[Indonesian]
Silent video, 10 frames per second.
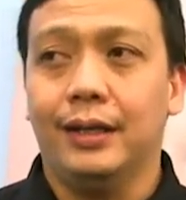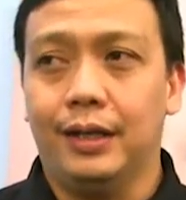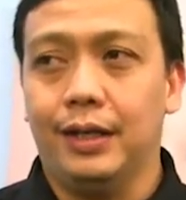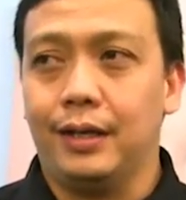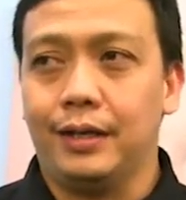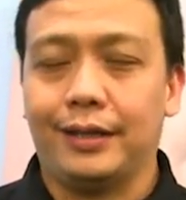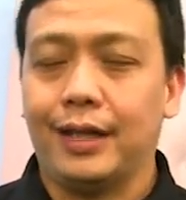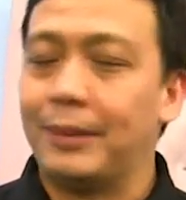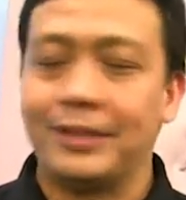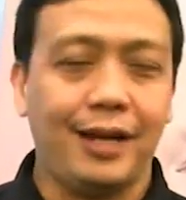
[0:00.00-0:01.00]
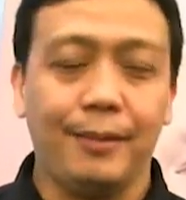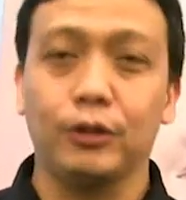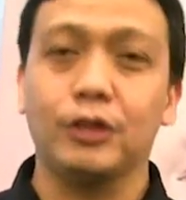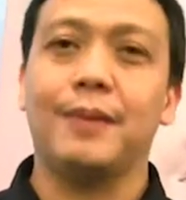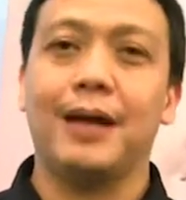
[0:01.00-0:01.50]
Uh, kita percaya
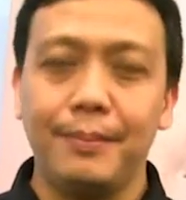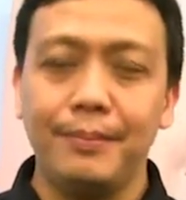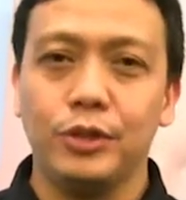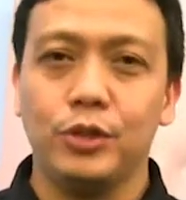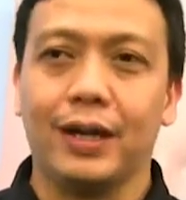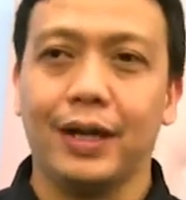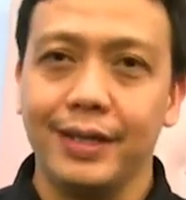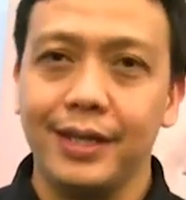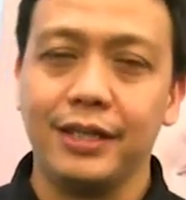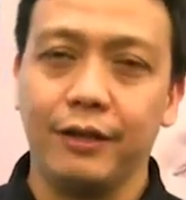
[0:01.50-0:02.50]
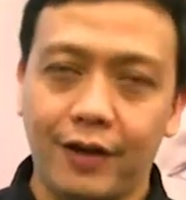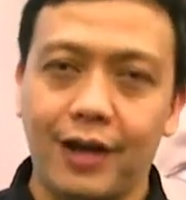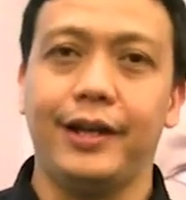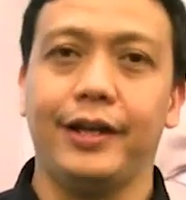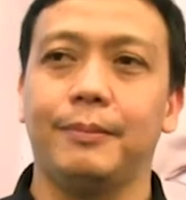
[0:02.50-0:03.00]
betul semalam juaranya
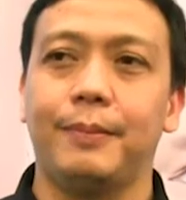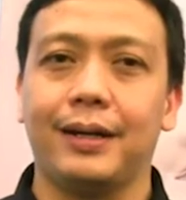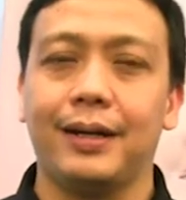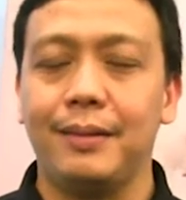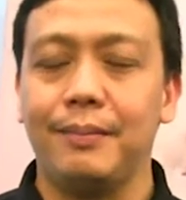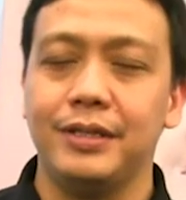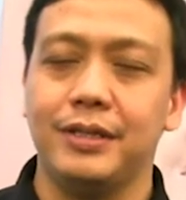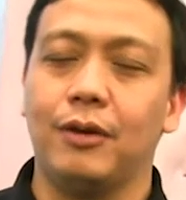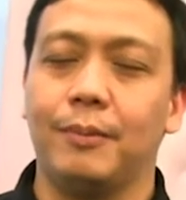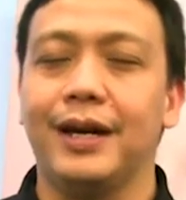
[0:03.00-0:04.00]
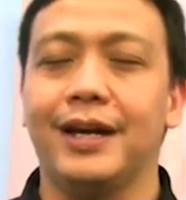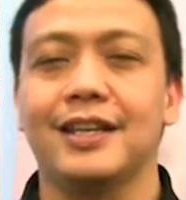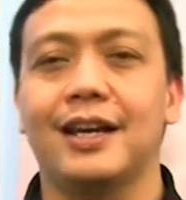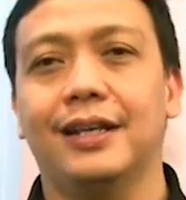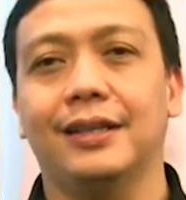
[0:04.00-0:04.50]
Siva dari Jepara menjawab dengan
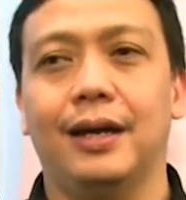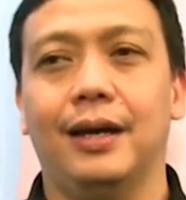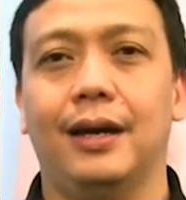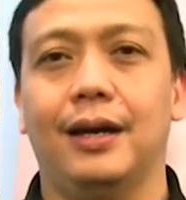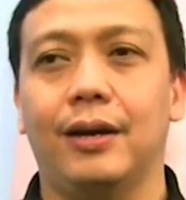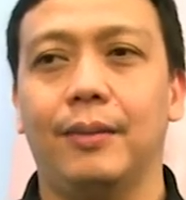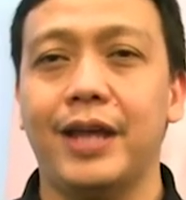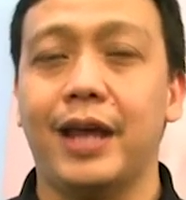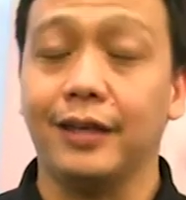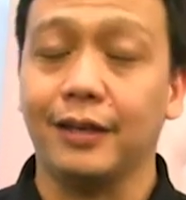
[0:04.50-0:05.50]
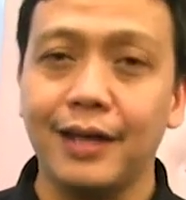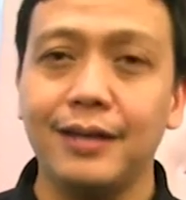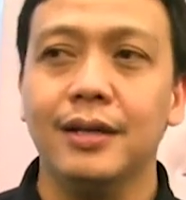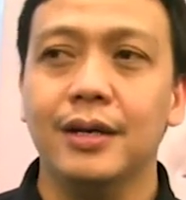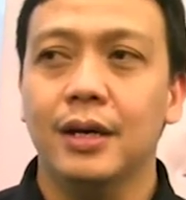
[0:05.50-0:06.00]
sangat uh, meyakinkan,